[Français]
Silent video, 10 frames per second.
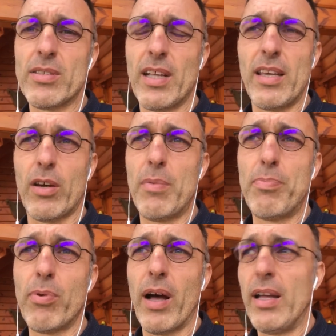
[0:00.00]
C'est-à-dire
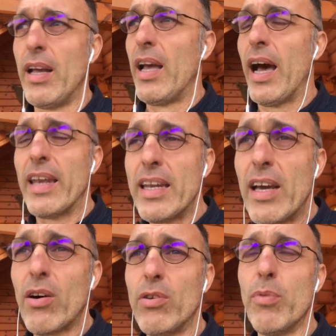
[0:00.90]
qu'un
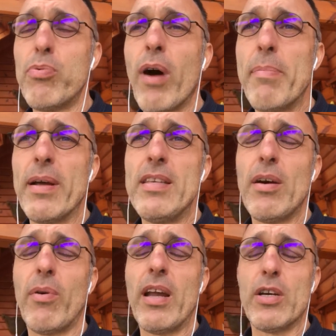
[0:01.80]
adhérent ne pourra pas
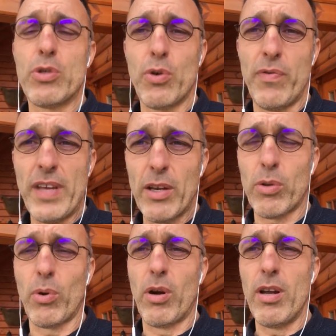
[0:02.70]
dire voilà, je viens dans
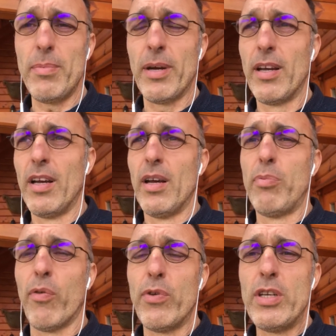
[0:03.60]
ton club
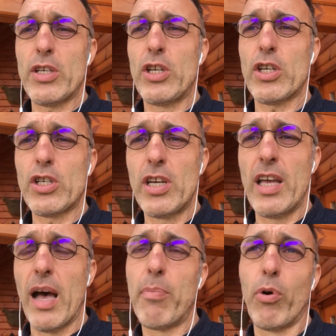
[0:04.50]
pour venir
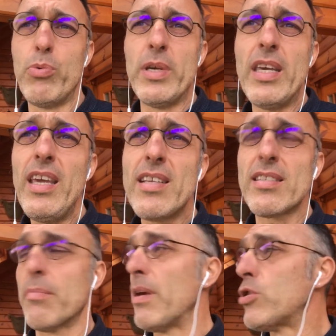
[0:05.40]
chercher un produit
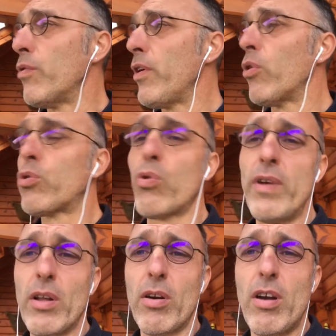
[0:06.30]
X, mais que je vais
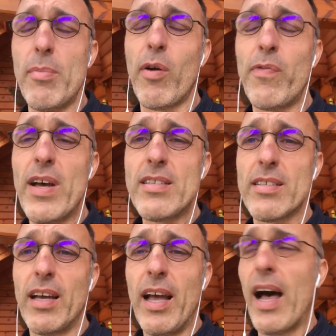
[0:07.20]
retrouver dans le club en
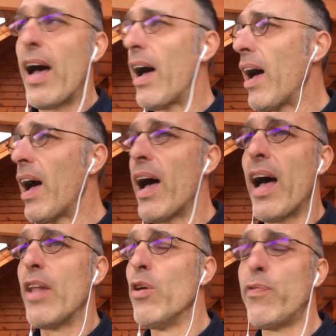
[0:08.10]
face
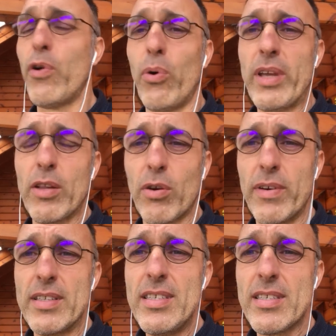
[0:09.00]
à, à, à
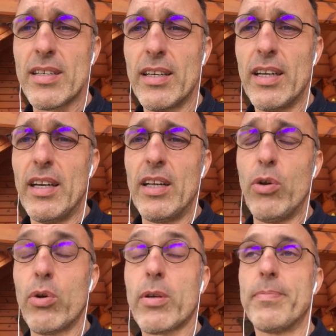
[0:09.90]
9,90€.
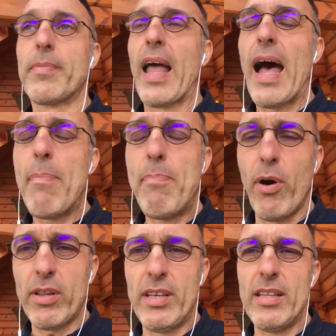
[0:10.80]
Donc,
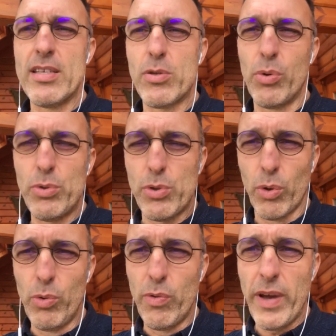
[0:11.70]
apporter des solutions
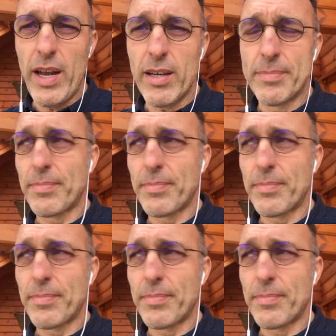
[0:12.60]
nouvelles.